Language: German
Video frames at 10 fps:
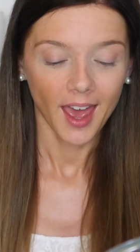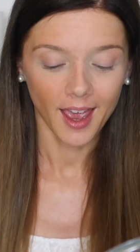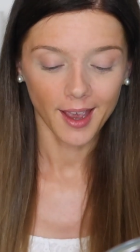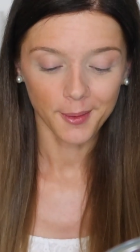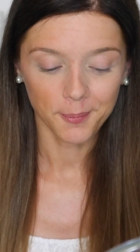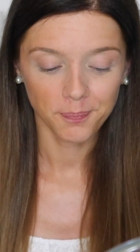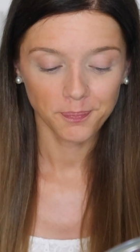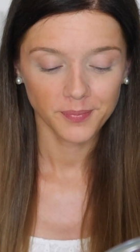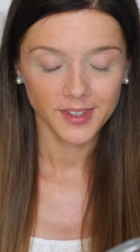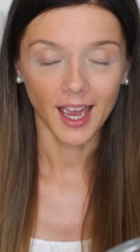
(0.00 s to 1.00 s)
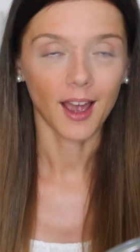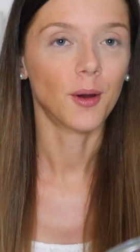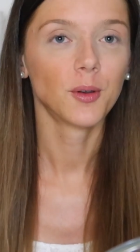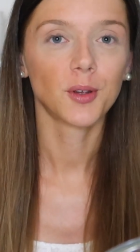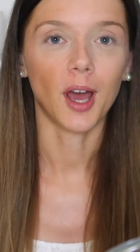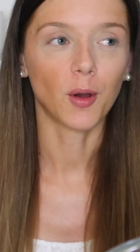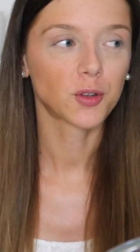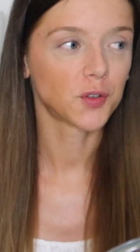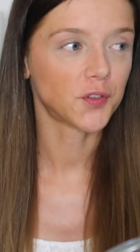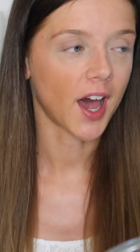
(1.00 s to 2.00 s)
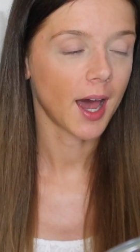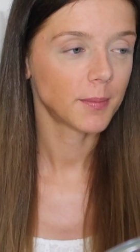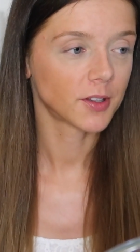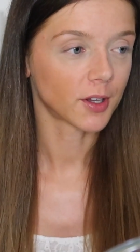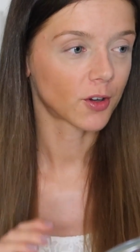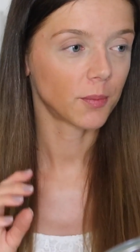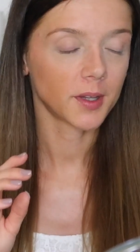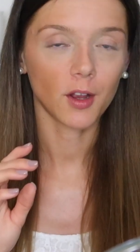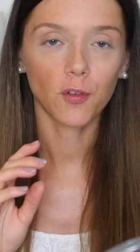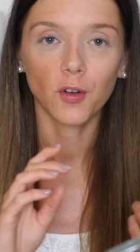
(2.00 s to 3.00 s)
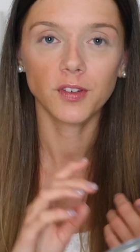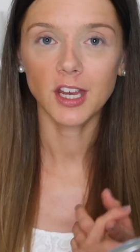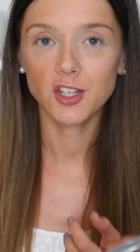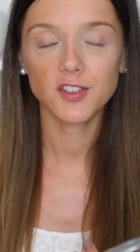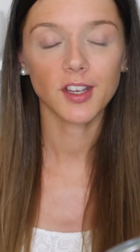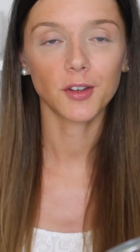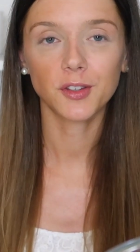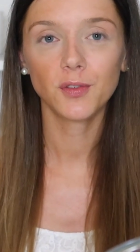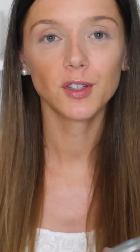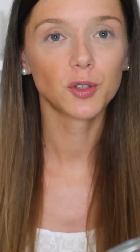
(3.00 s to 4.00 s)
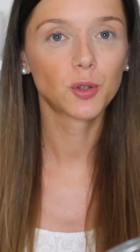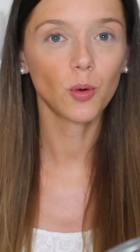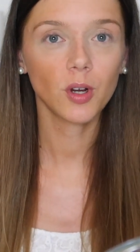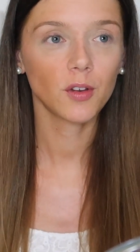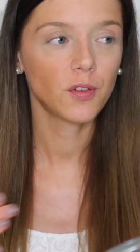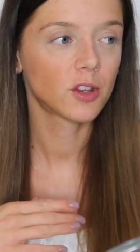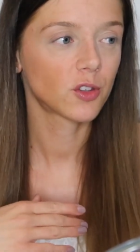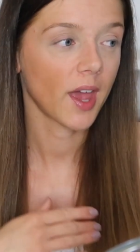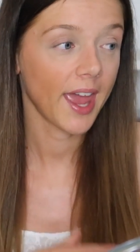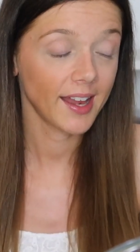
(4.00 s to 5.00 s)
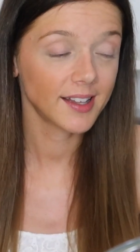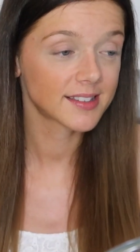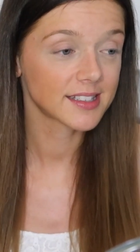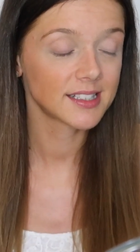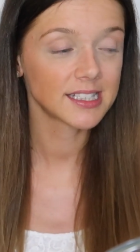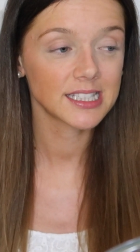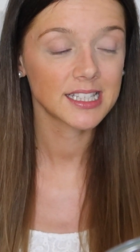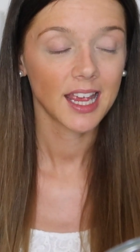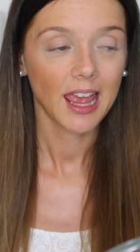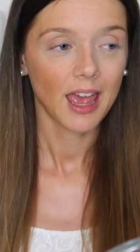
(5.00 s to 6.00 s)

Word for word: Ähm, ja, und auch so Farben. Also da kommen dann auch Foundations raus, die viel zu dunkel, viel zu hell sind.